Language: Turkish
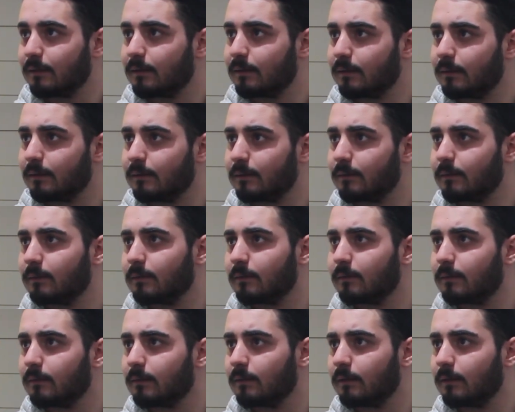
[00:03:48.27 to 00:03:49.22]

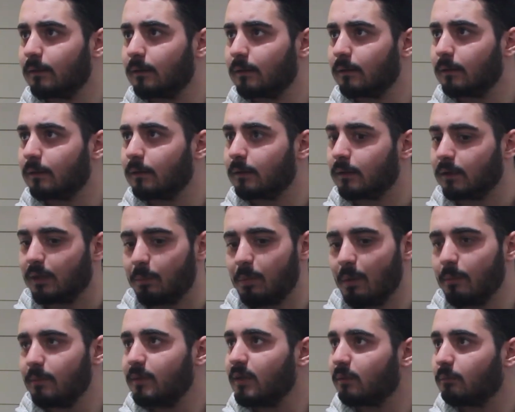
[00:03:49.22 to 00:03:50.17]
Sunulabilir.
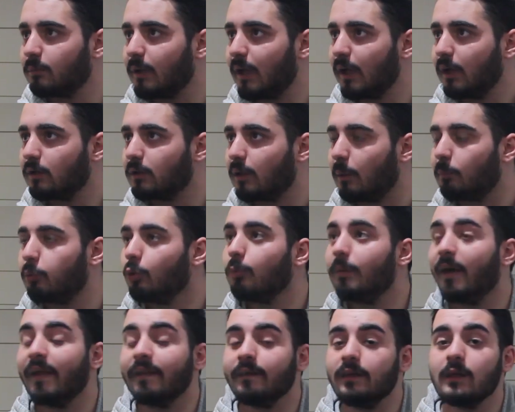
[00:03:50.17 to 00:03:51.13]
Yapabilirim ya. Ya bunu
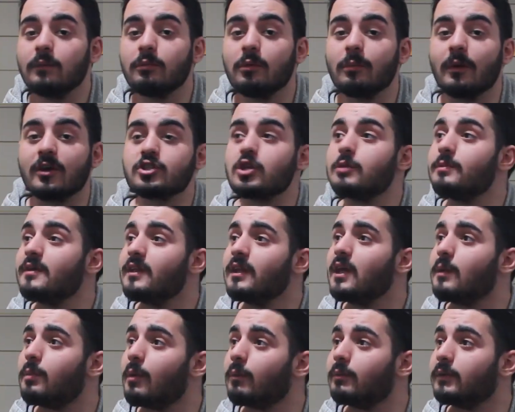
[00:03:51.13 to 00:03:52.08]
ben değil bir başka biri de
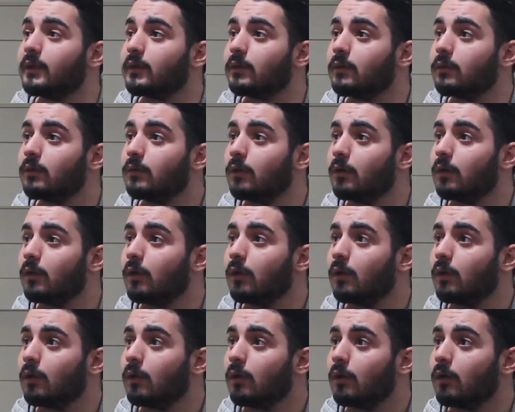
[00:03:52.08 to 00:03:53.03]
yapabilir. Ya bu şey
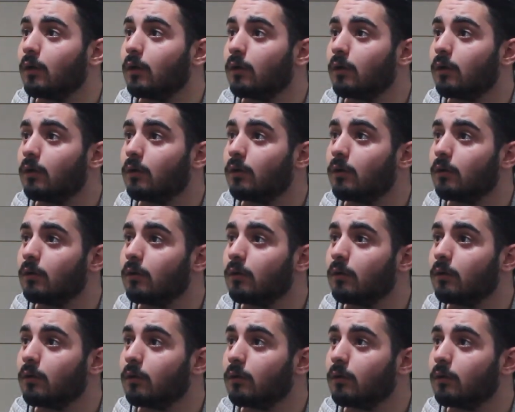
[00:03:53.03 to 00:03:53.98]
gibi şimdi salak
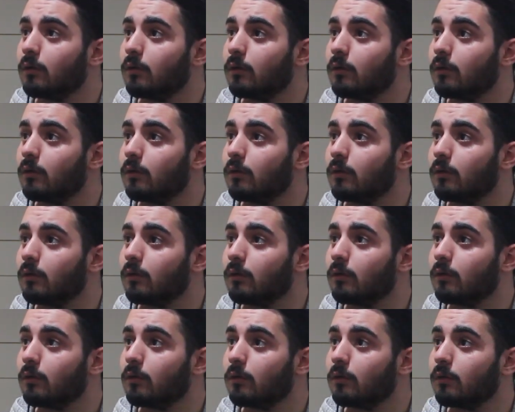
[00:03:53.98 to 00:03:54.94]
saçma şey yapacaklar. Yani
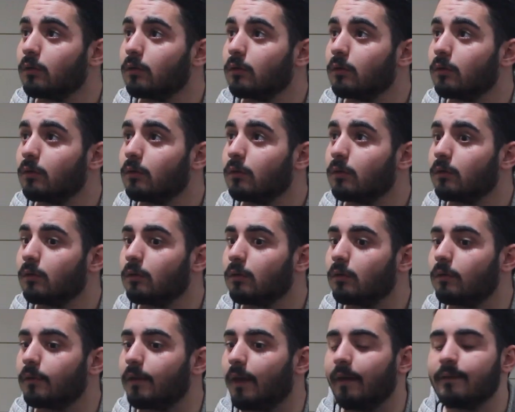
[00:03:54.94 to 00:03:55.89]
bu tehdit gibi değil.
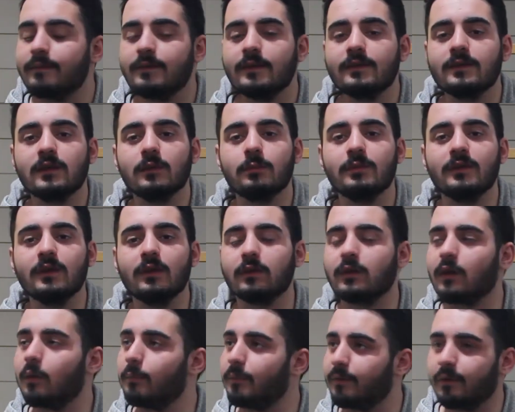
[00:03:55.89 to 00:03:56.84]
Tehdit gibi değil
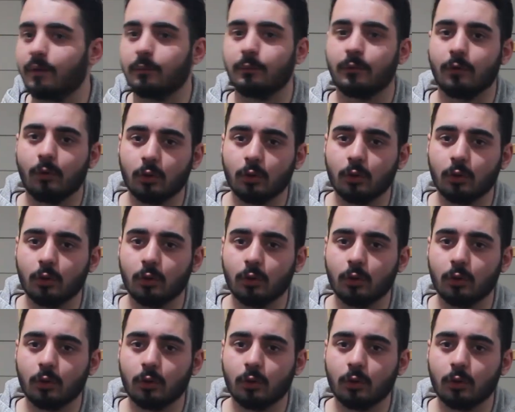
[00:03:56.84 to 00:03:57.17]
tabii Bizim tabii.